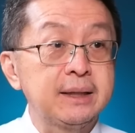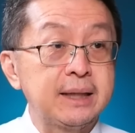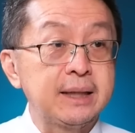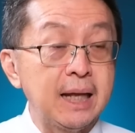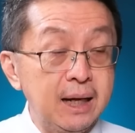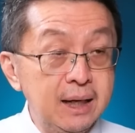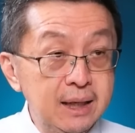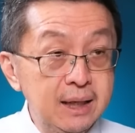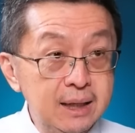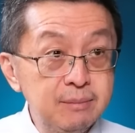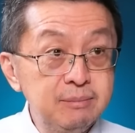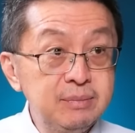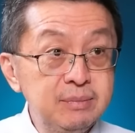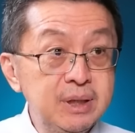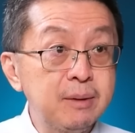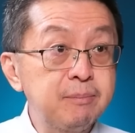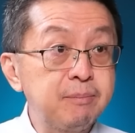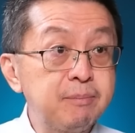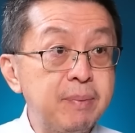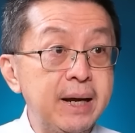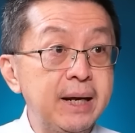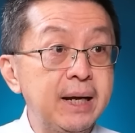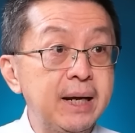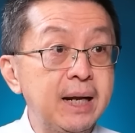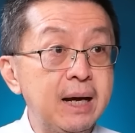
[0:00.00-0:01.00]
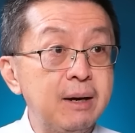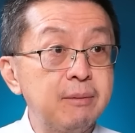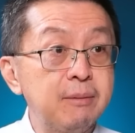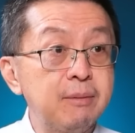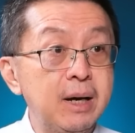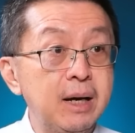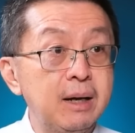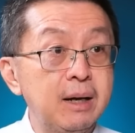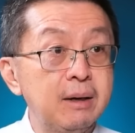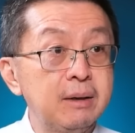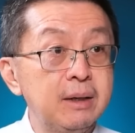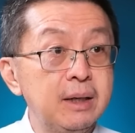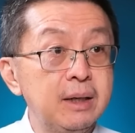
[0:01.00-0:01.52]
แต่ลืมนึกไปนะครับ
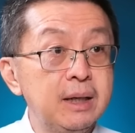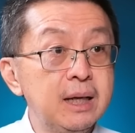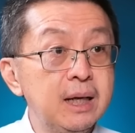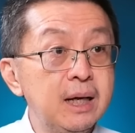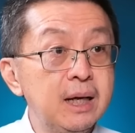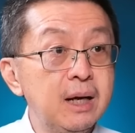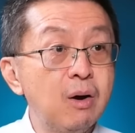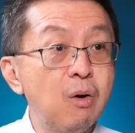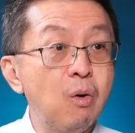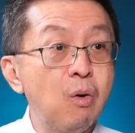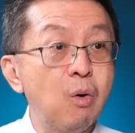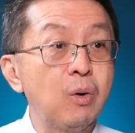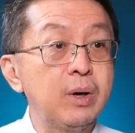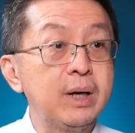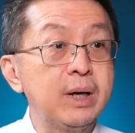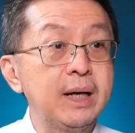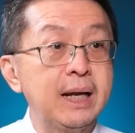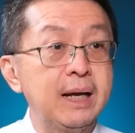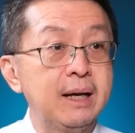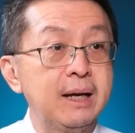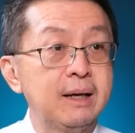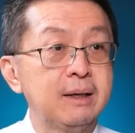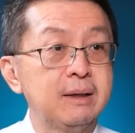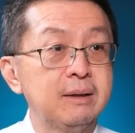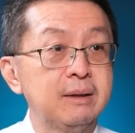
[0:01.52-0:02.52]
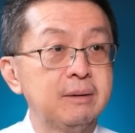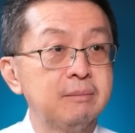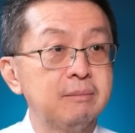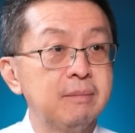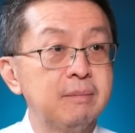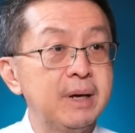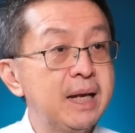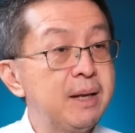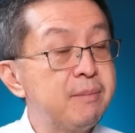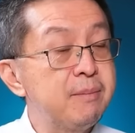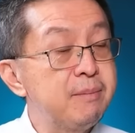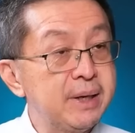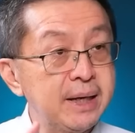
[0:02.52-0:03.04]
ว่าหนึ่งคนน่ะ
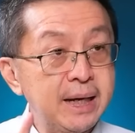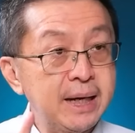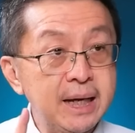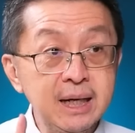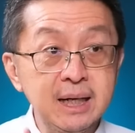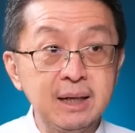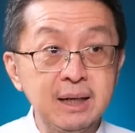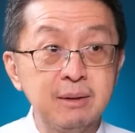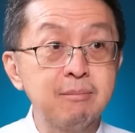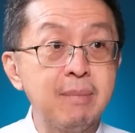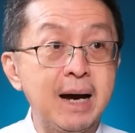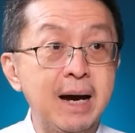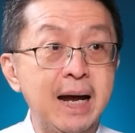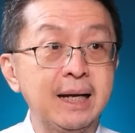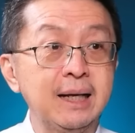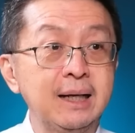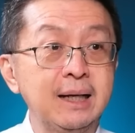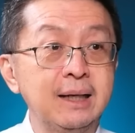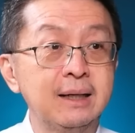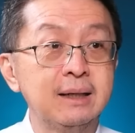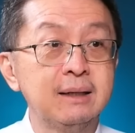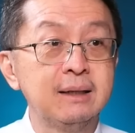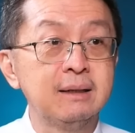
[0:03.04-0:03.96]
ไม่ได้มีแค่หนึ่งบาท